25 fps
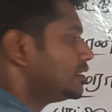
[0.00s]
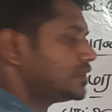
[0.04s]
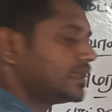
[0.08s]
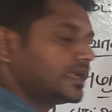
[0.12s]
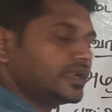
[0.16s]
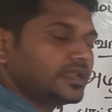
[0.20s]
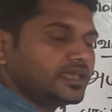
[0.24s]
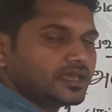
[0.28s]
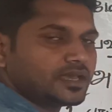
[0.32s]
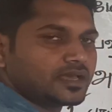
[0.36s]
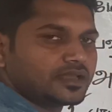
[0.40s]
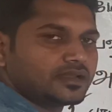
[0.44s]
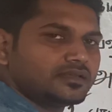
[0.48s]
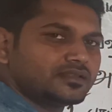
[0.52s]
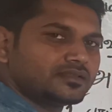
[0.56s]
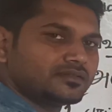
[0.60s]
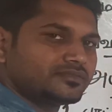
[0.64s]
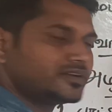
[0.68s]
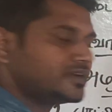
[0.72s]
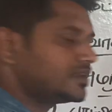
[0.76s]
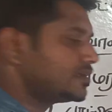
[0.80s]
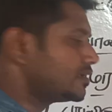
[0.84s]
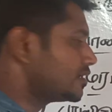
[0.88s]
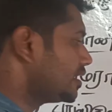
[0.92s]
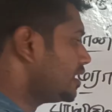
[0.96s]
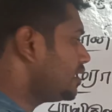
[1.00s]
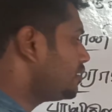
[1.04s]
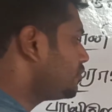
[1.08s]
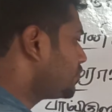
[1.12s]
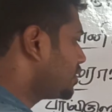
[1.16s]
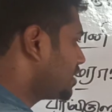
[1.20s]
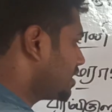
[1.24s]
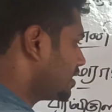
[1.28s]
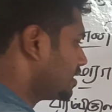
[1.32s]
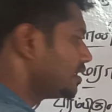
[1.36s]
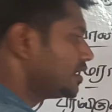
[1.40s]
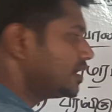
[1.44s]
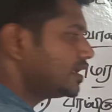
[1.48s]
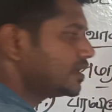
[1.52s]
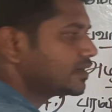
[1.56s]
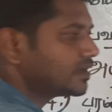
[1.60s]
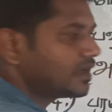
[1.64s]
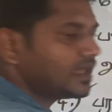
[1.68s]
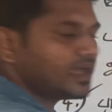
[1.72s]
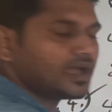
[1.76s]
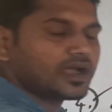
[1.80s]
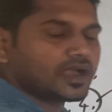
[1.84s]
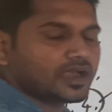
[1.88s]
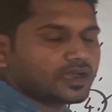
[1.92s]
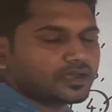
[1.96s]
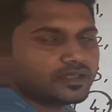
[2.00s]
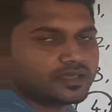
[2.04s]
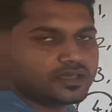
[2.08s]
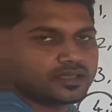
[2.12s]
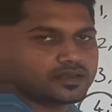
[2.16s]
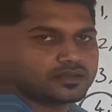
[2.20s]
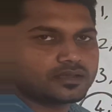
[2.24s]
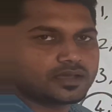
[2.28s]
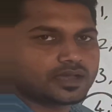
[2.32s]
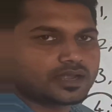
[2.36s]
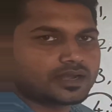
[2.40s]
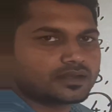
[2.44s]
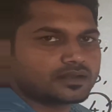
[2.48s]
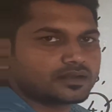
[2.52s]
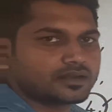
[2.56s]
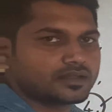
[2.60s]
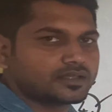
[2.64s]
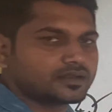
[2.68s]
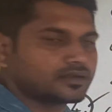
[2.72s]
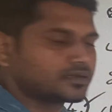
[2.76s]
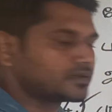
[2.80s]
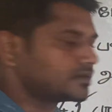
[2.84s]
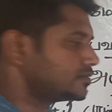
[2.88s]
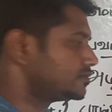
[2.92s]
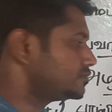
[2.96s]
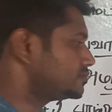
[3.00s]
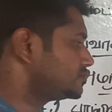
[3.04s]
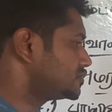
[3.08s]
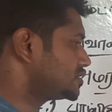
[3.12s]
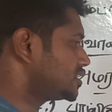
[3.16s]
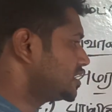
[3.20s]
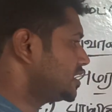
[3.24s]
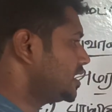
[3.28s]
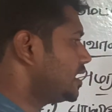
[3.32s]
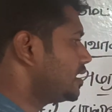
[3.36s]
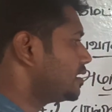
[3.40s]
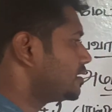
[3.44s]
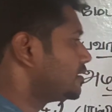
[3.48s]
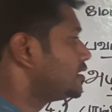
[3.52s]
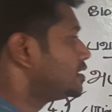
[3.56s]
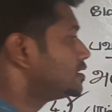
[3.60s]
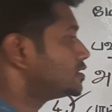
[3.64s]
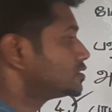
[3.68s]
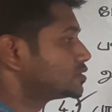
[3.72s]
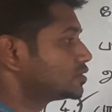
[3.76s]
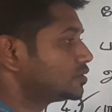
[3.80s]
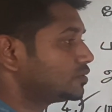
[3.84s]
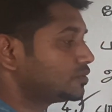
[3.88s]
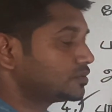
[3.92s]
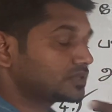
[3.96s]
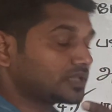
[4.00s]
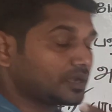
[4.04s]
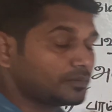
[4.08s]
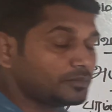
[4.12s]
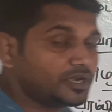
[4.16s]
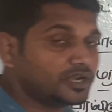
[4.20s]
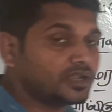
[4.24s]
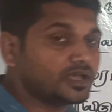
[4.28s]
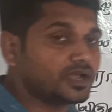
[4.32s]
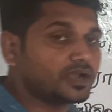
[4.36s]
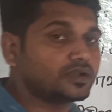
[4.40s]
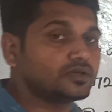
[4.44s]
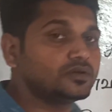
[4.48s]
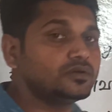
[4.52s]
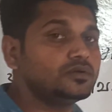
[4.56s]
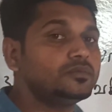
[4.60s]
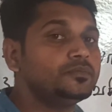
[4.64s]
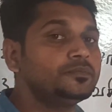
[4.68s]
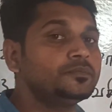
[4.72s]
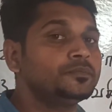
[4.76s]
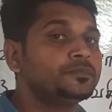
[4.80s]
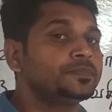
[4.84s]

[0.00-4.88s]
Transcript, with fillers: தனியார் அதை விட்டுருங்க பட் எங்கே இருக்குன்னா ஆழியாறு ஆற்றில் இருக்குது சரியா ஸோ தமிழ்நாடும்